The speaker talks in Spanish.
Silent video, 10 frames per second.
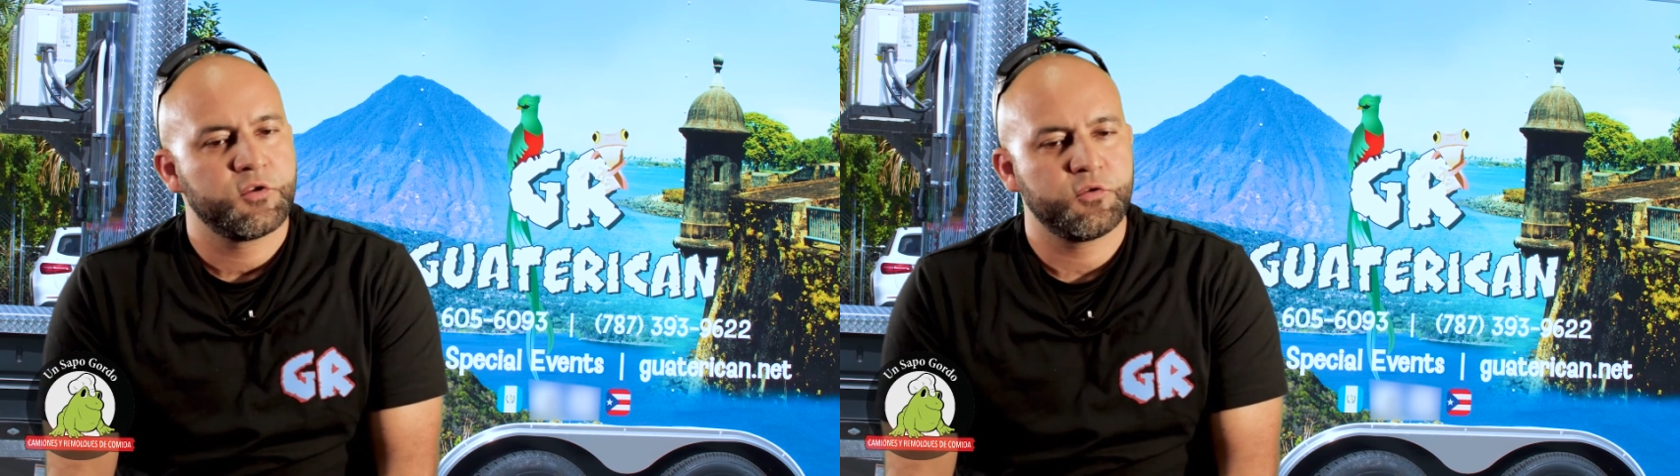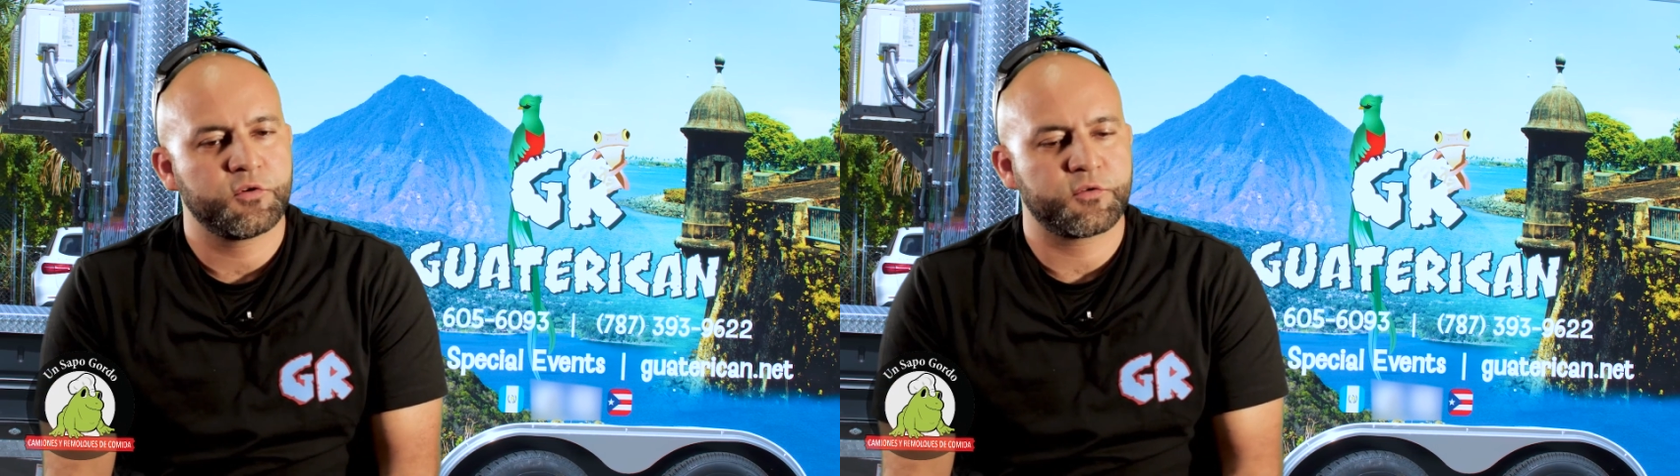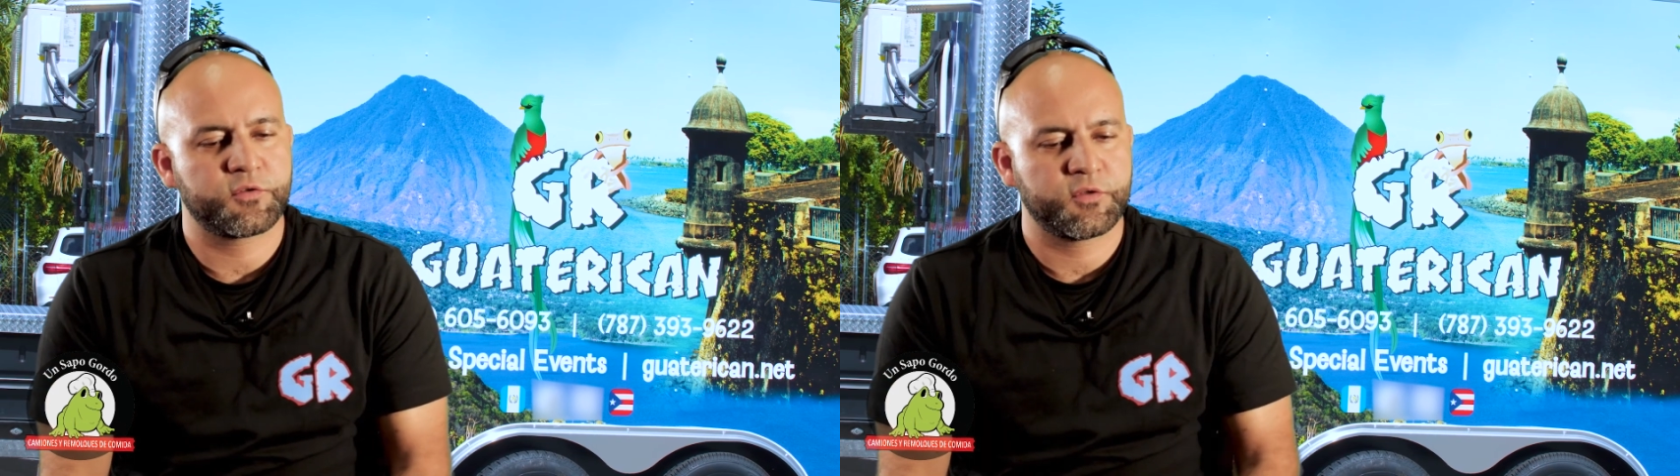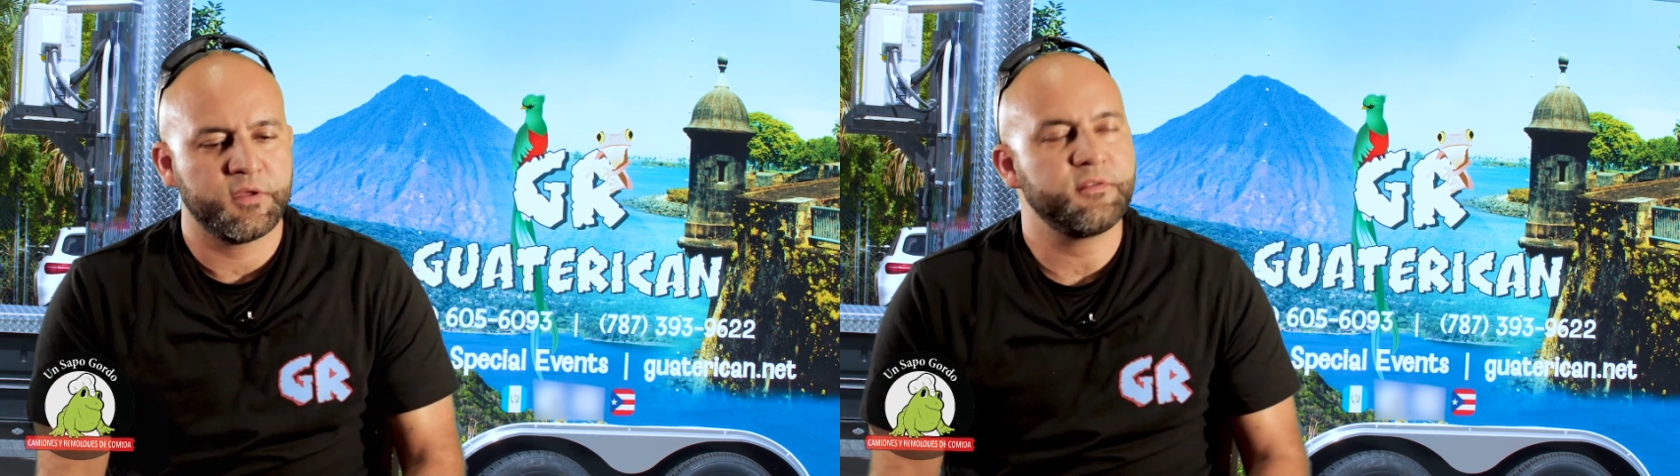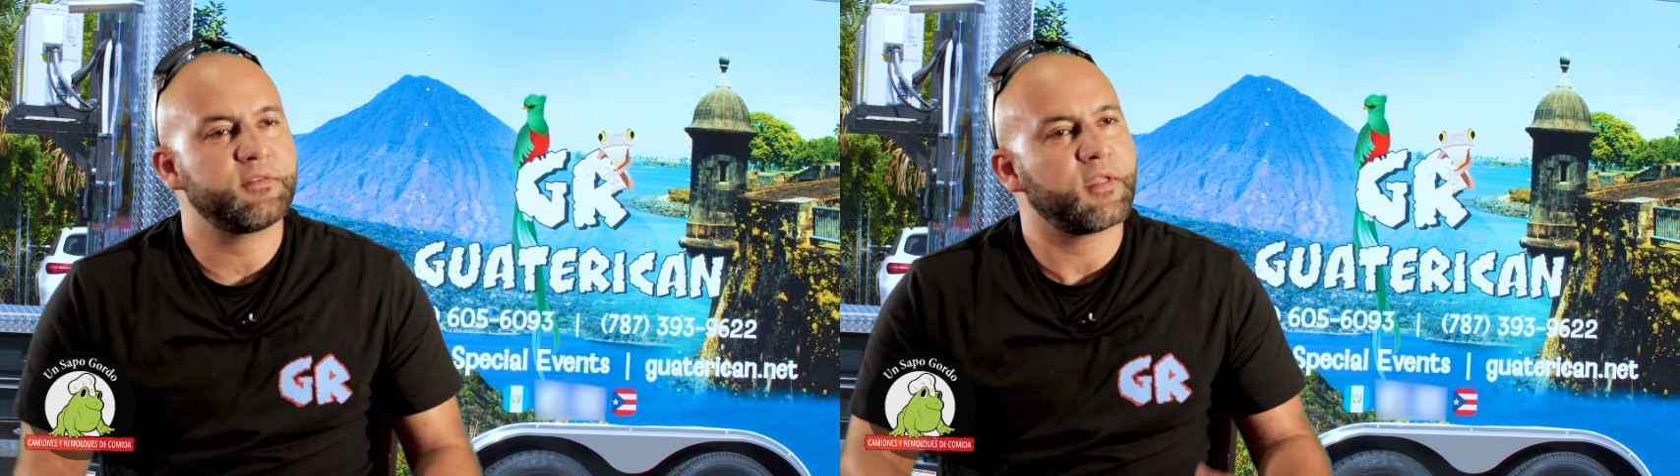Nos
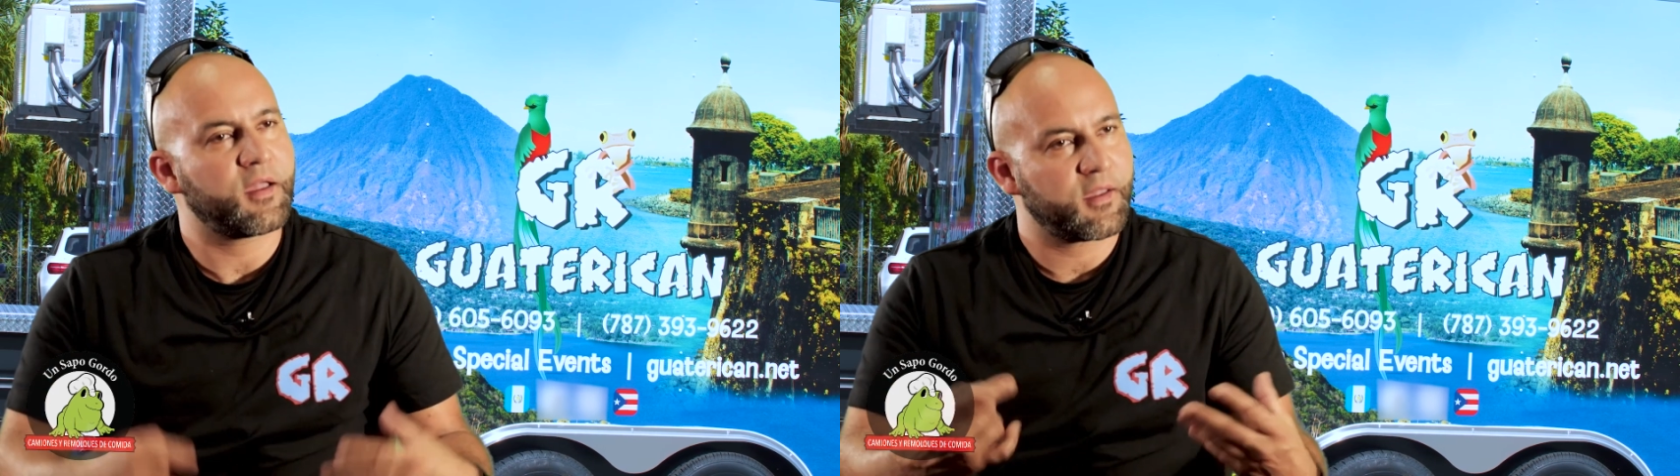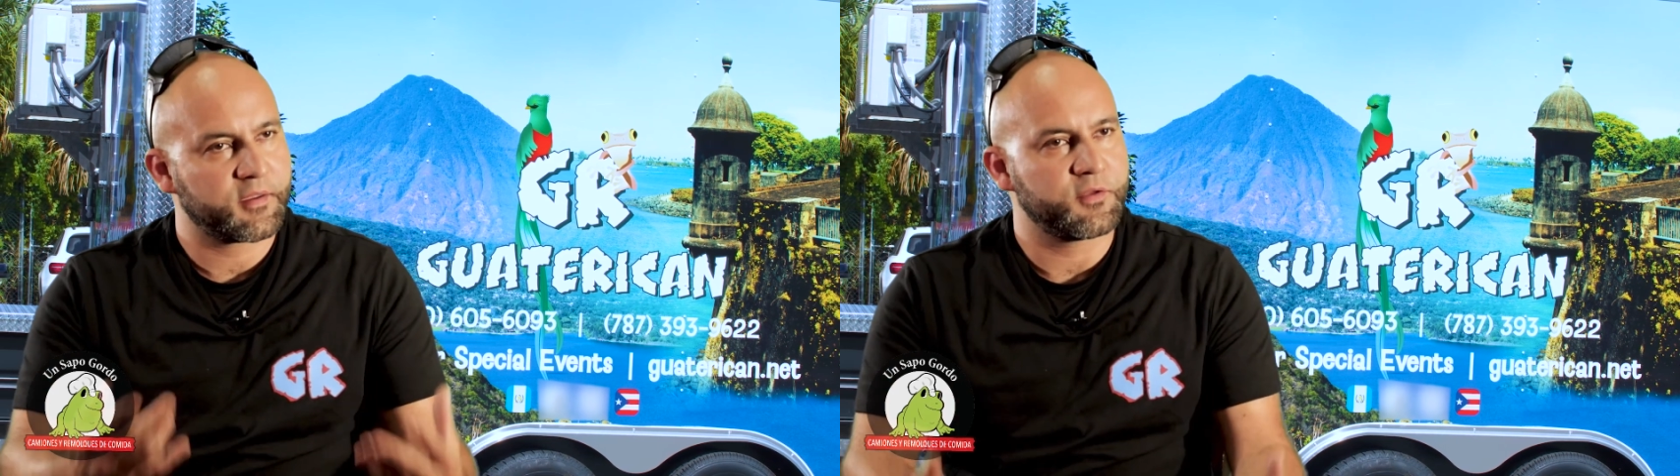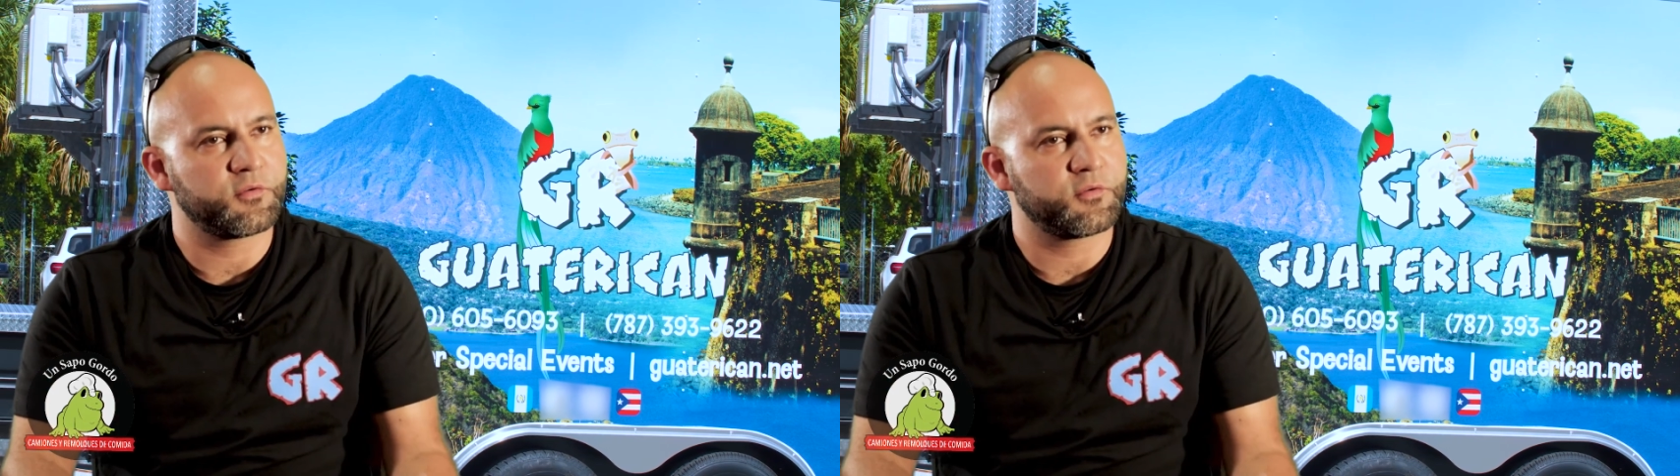insta a que